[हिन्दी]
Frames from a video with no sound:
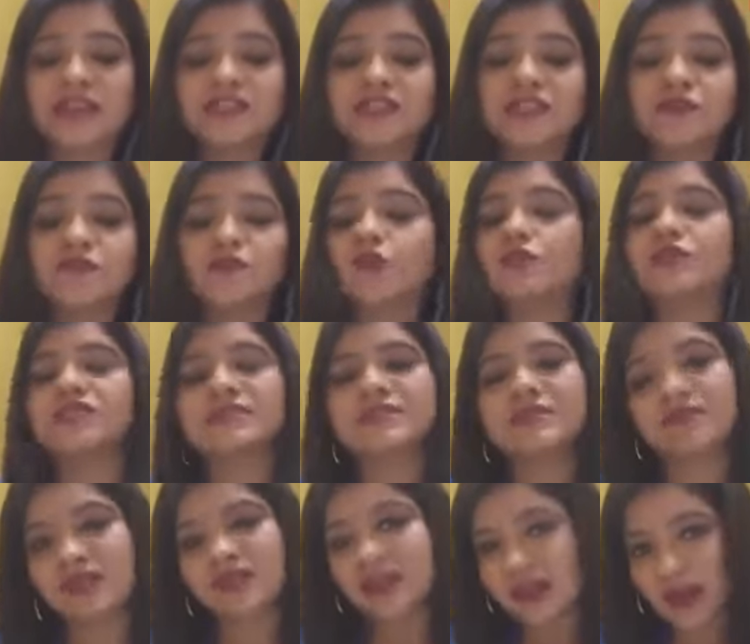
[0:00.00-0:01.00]

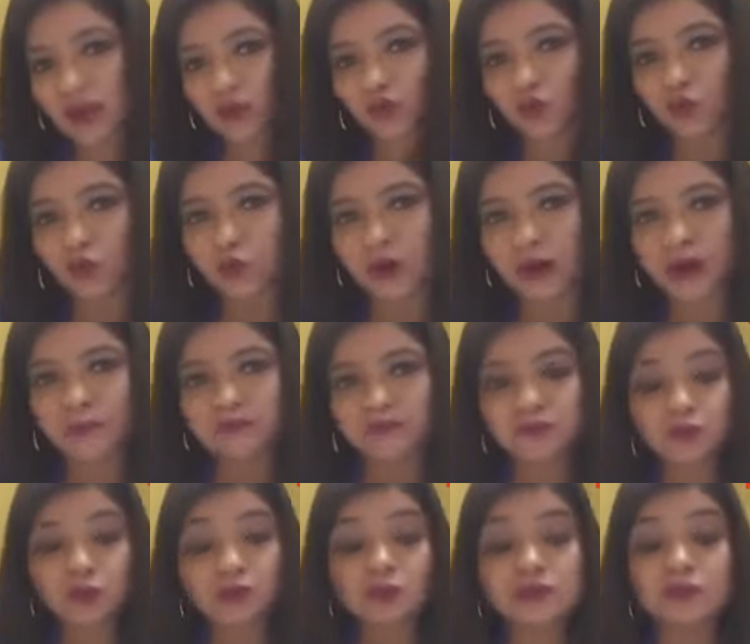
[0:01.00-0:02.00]
1947 लागू हुआ
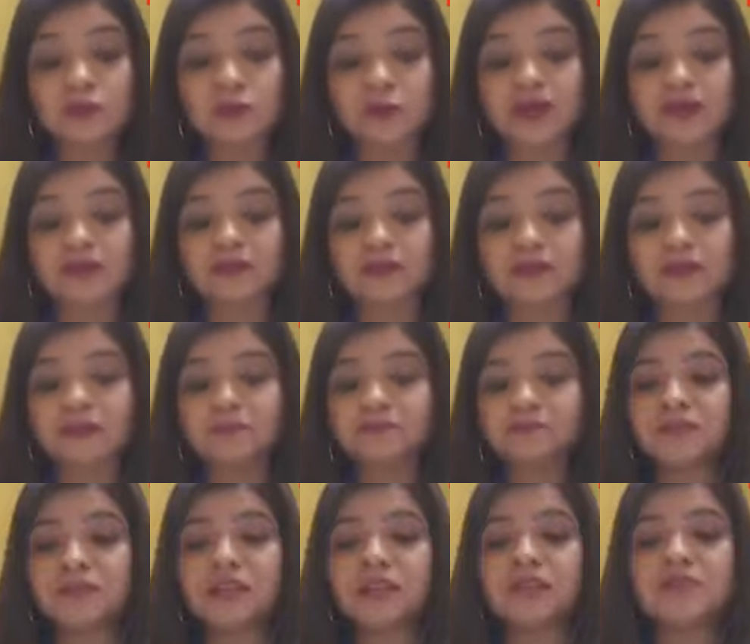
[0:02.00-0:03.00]
उस वक्त
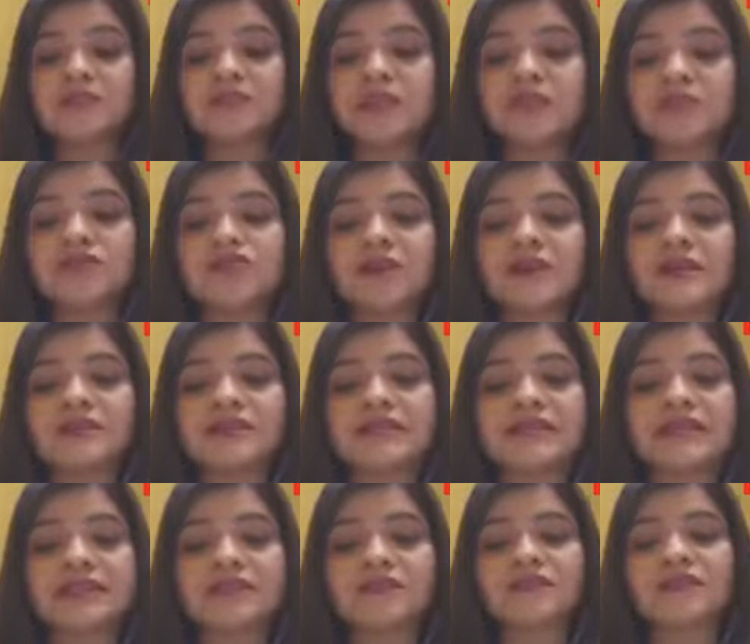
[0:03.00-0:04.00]
सेंट्रल
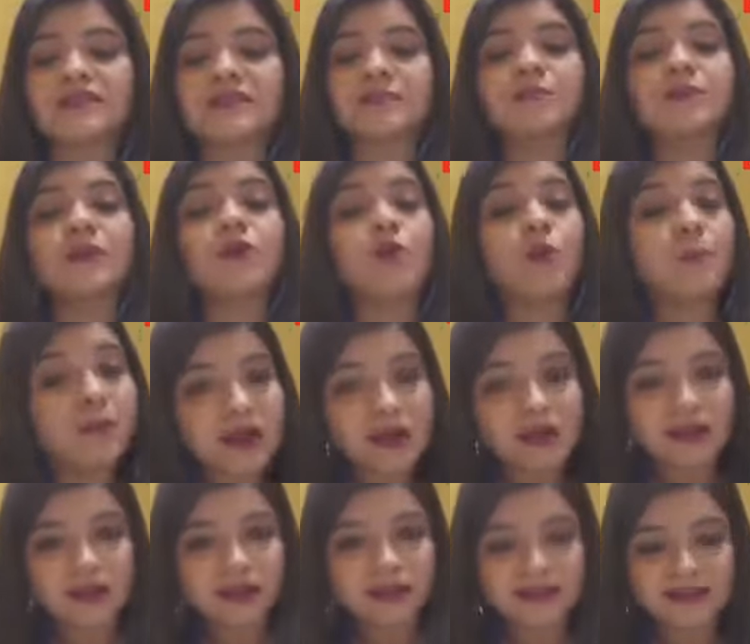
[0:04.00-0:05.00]
लेजिस्लेटिव असेंबली को
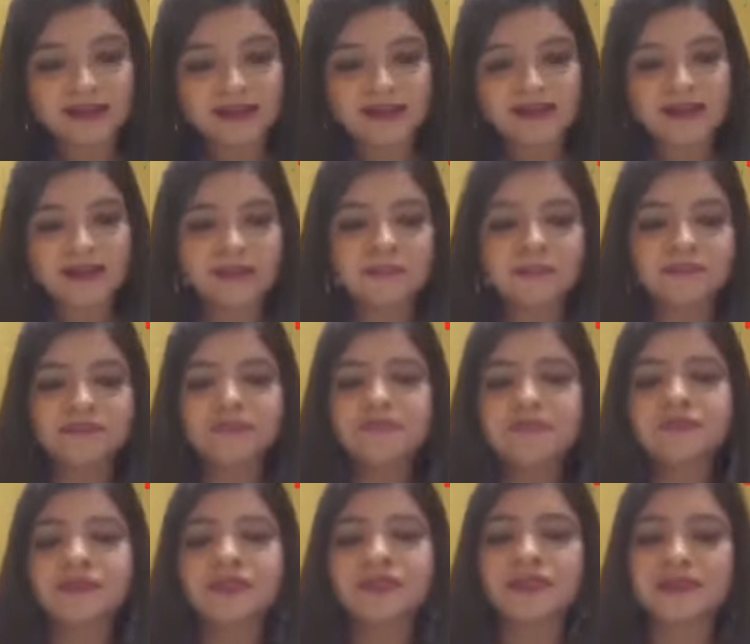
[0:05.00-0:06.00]
भंग कर दिया गया
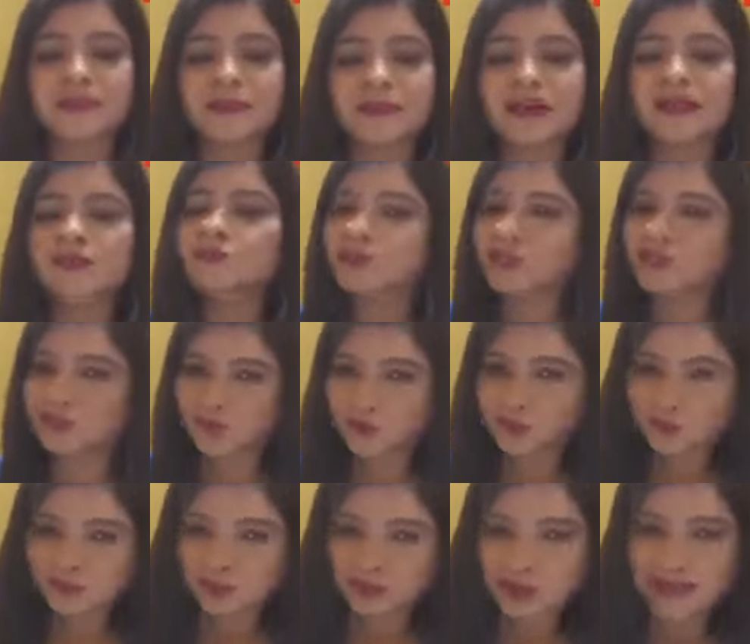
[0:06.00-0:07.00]
इसके बाद
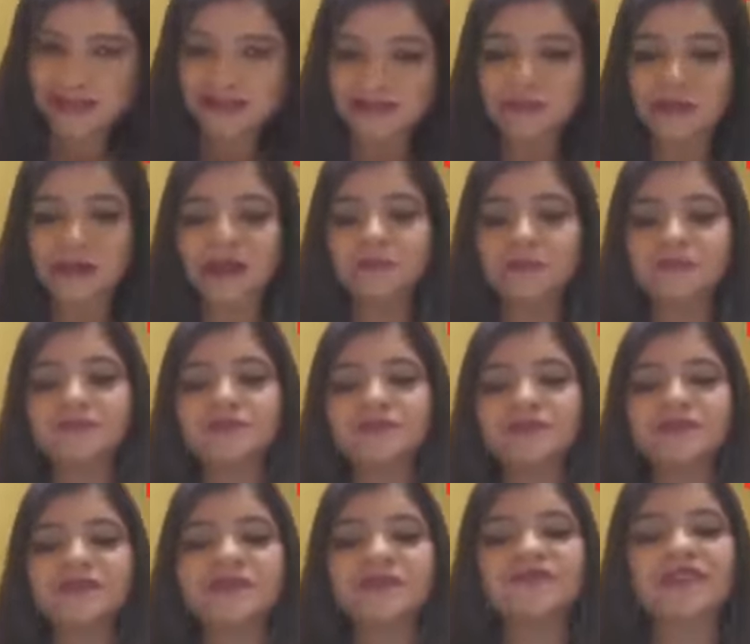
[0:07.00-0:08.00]
1950 में
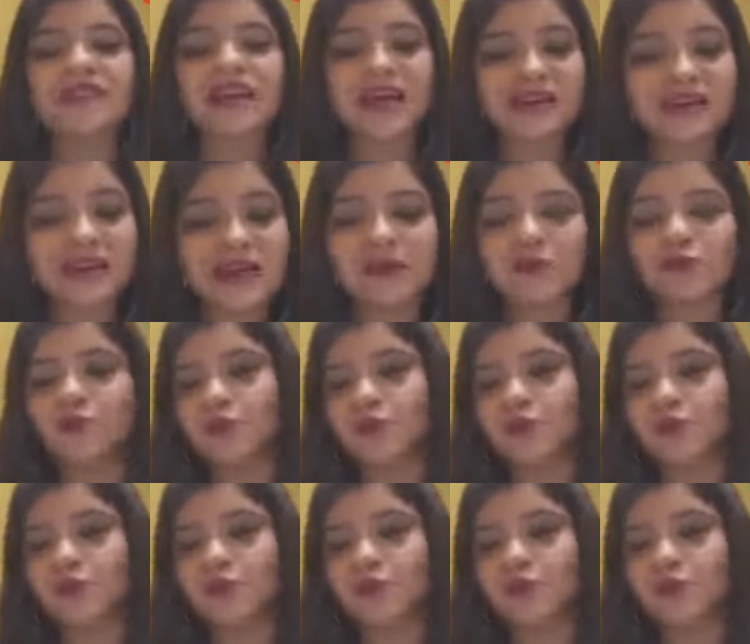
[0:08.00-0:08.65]
संविधान